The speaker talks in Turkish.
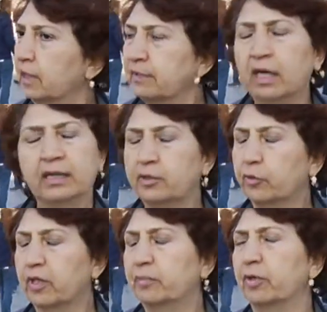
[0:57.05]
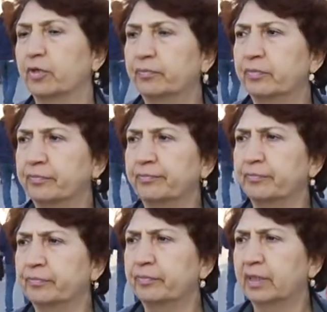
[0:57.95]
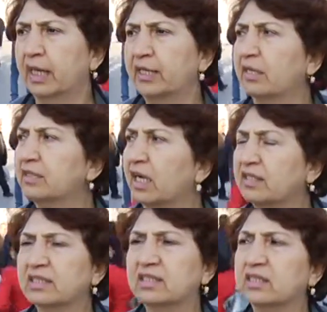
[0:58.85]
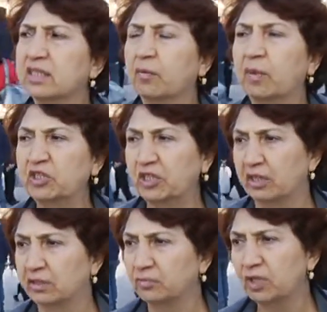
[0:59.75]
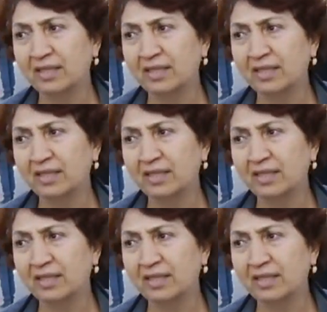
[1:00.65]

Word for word: Adalet göremiyorum. Her yerde haksızlıklar baş kaldırmış.